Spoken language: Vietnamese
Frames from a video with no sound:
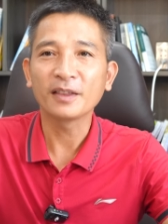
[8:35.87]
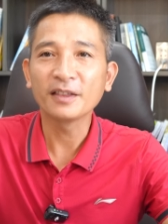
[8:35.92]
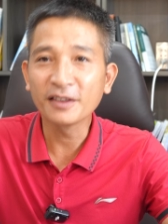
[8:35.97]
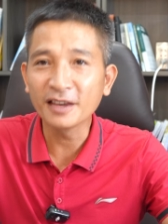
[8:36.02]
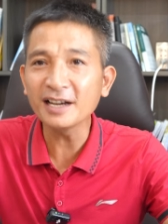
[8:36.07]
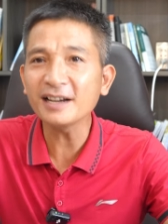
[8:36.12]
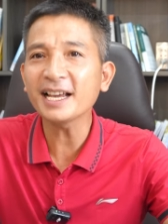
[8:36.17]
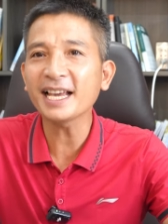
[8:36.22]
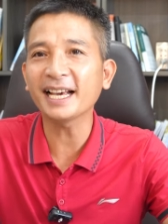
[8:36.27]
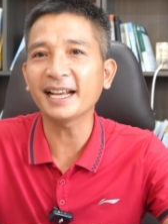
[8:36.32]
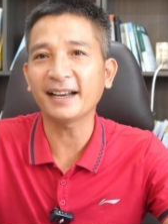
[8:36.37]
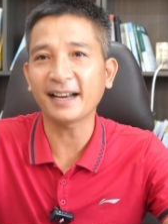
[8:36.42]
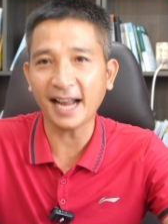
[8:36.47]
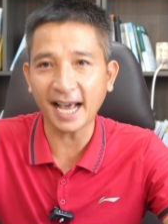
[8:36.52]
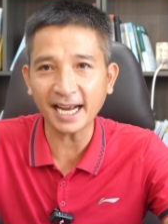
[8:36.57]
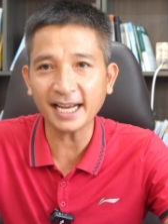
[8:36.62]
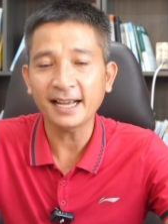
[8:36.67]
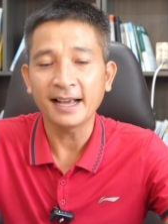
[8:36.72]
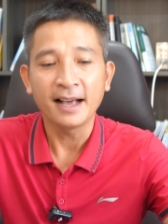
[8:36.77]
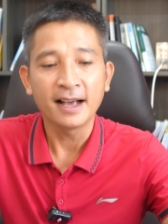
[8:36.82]
Nhưng hiện
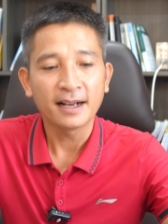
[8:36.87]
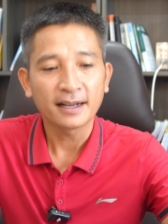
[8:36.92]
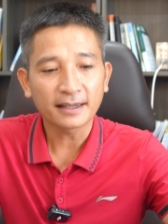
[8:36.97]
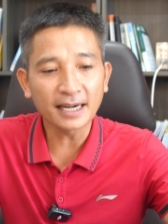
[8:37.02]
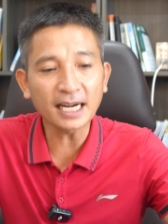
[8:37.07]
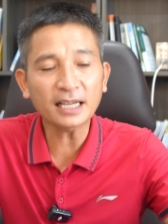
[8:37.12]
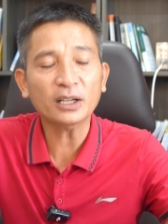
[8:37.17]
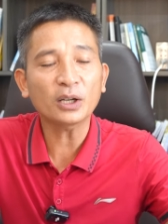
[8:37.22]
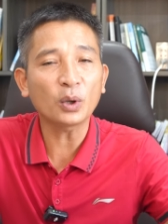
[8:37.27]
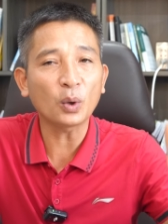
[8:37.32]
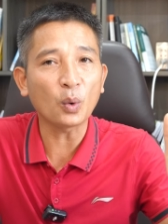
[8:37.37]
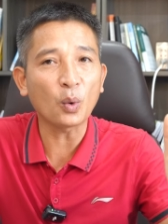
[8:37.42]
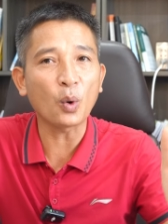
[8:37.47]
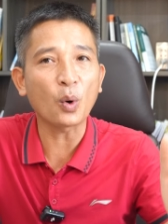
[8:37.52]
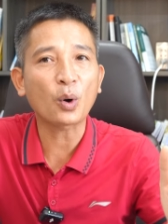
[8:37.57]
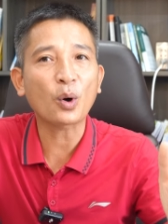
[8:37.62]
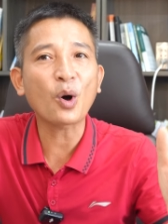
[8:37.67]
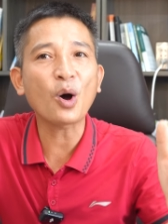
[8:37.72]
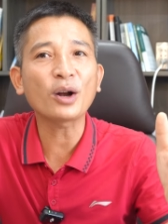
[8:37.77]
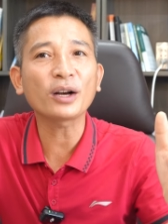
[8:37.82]
nay đất
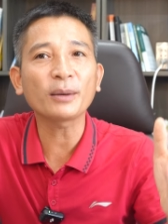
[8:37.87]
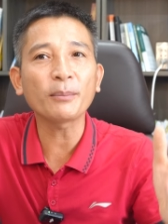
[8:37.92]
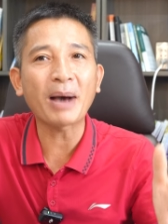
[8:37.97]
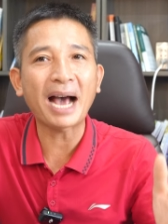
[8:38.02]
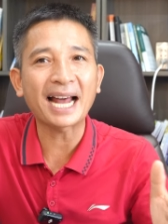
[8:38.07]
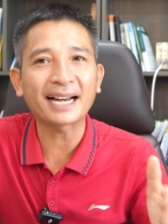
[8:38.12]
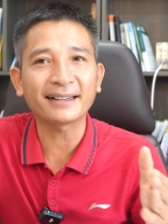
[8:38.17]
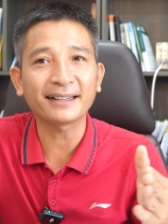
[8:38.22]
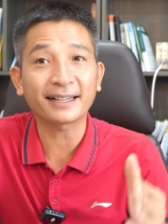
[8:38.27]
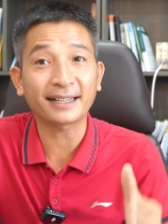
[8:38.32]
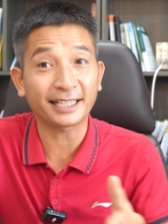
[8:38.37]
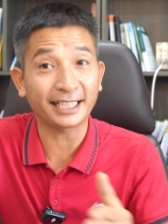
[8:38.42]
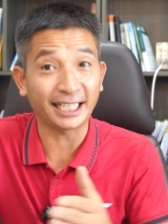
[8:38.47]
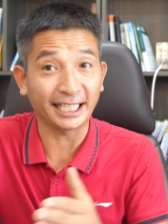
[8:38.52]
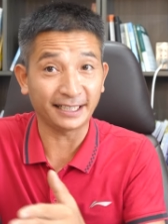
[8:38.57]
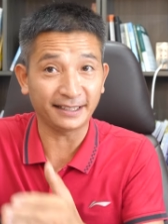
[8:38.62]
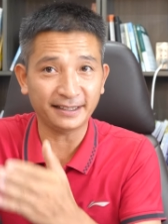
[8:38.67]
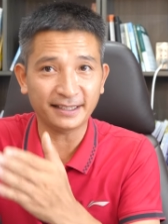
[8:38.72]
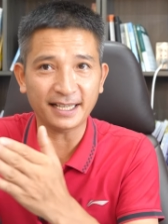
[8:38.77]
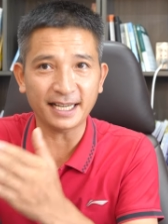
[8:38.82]
lúa còn bán được
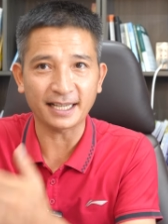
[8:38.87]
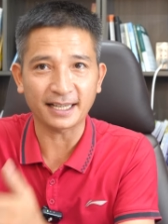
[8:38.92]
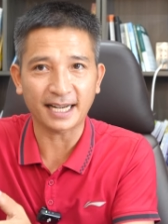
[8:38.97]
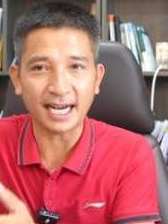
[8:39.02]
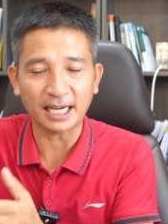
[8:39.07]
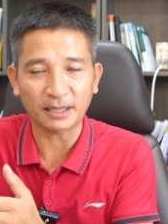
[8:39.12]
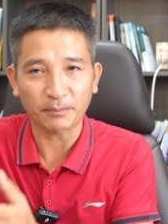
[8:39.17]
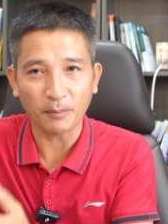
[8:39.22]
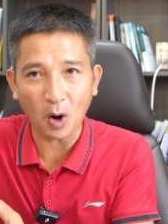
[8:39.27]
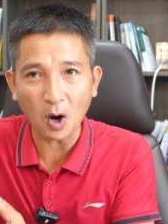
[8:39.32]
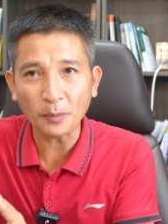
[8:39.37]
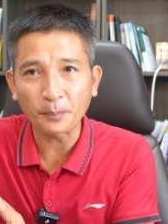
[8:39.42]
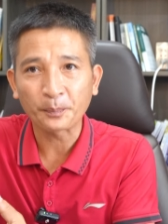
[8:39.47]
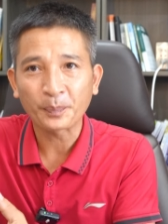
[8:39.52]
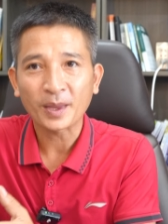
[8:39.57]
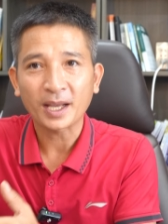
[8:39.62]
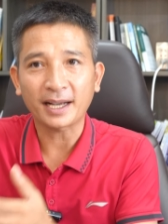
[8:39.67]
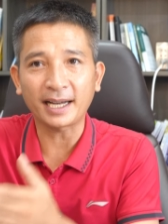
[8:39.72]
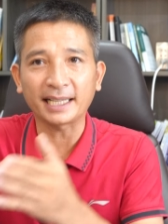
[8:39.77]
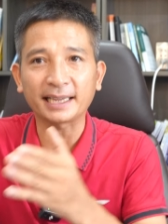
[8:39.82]
tín chỉ carbon.
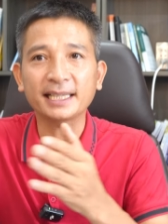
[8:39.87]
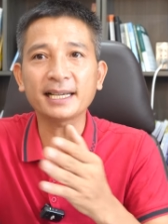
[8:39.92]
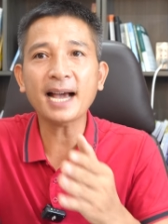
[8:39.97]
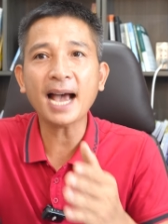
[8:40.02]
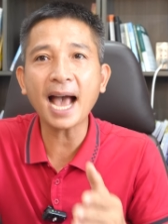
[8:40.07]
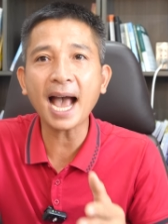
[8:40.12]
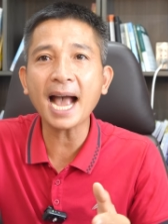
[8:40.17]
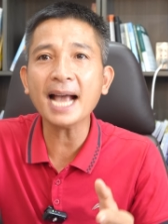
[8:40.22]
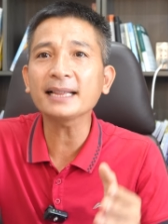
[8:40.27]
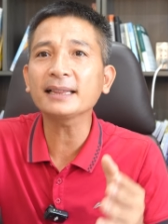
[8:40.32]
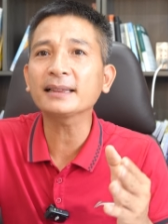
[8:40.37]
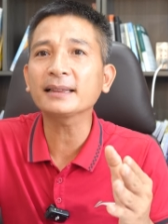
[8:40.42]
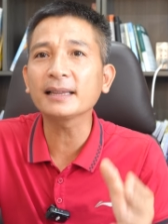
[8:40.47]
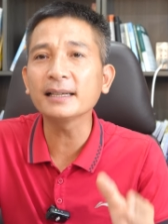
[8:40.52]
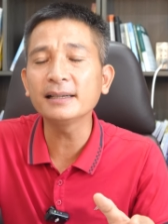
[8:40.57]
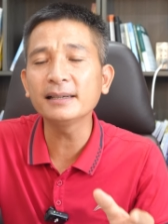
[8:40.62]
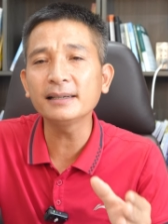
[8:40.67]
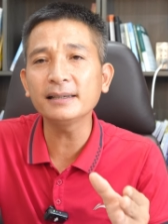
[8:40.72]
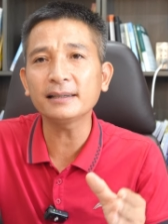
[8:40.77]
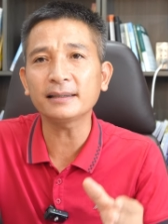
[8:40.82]
Cái thứ hai,
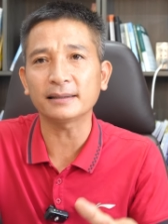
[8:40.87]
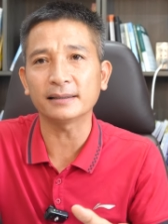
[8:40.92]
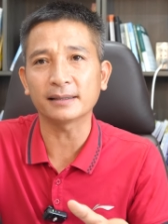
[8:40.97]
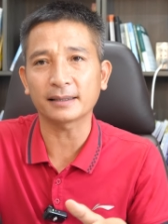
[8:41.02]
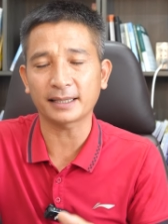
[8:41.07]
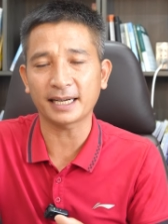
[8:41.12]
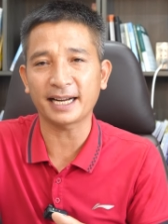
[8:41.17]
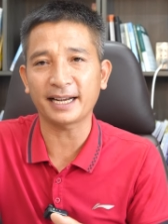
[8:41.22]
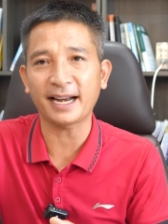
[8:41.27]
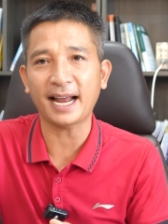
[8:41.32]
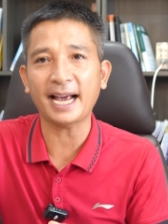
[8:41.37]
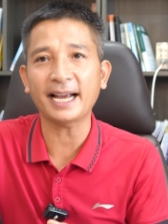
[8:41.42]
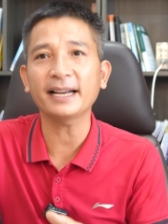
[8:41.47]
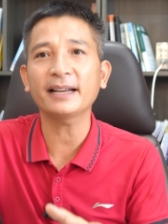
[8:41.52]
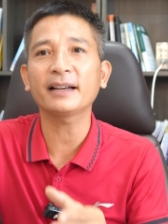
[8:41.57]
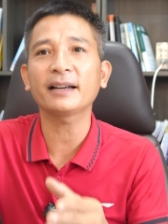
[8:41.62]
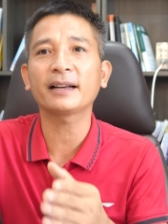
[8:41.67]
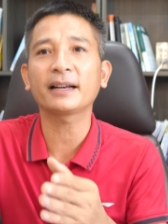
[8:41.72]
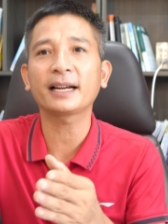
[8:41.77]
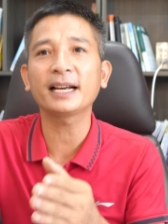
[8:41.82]
từ trước đến
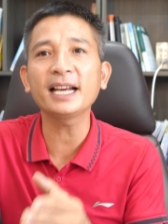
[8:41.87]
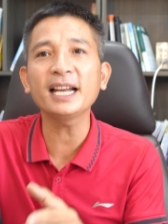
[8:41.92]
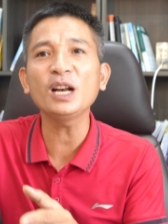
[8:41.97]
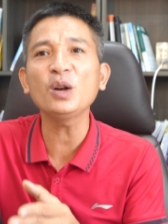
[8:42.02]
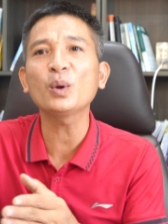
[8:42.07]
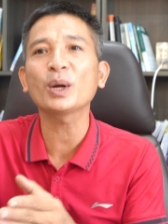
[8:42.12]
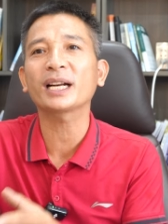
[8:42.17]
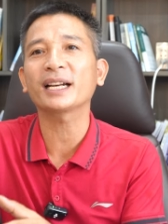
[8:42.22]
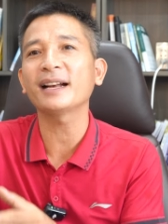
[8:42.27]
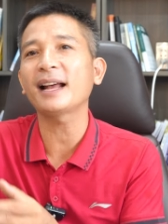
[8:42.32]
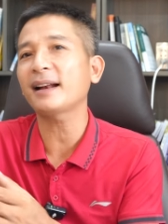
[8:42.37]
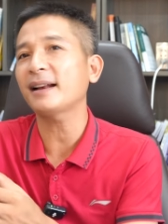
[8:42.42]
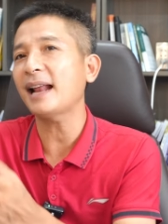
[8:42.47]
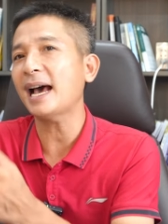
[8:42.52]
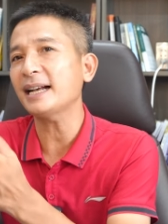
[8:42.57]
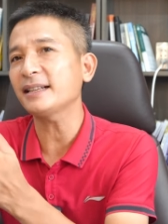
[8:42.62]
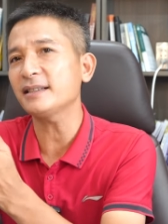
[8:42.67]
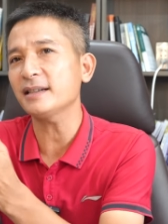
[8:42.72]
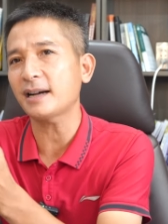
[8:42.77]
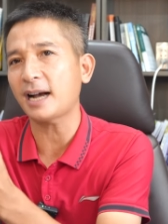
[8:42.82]
nay khi luật đất
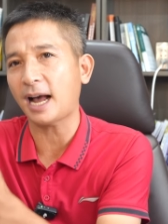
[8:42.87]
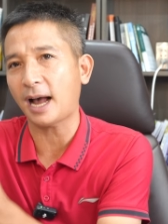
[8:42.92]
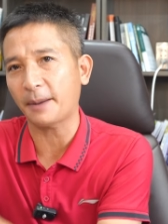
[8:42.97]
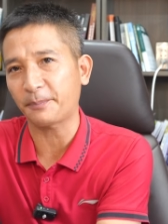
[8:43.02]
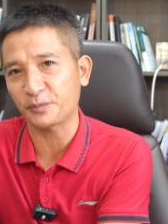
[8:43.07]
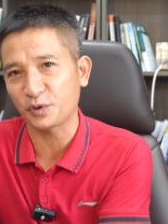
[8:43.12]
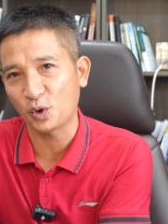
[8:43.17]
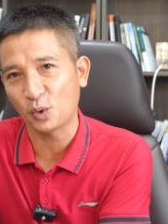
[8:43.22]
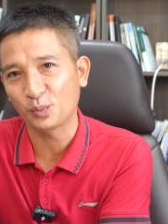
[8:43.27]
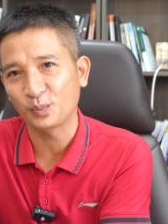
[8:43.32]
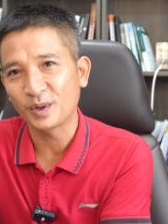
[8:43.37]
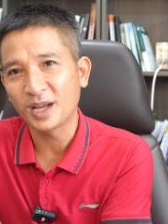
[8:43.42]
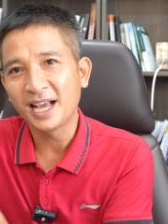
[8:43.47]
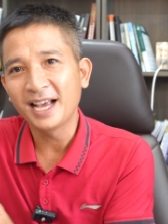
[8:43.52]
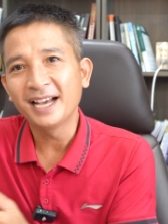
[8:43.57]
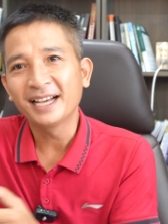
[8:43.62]
đai chưa áp dụng